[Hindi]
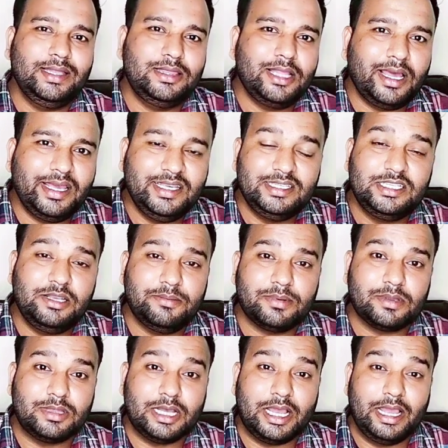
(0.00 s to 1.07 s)
इतना इजी
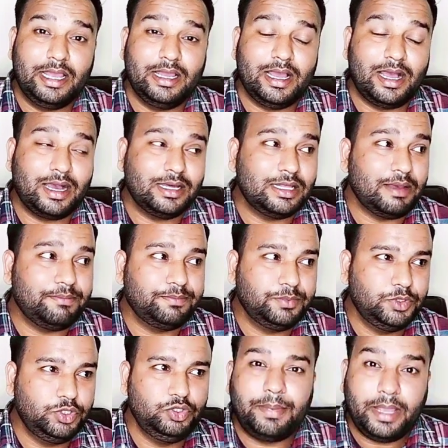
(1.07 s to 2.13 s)
पड़ता है अगर
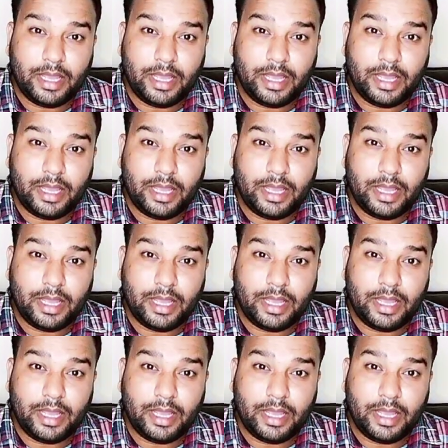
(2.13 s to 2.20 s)
आप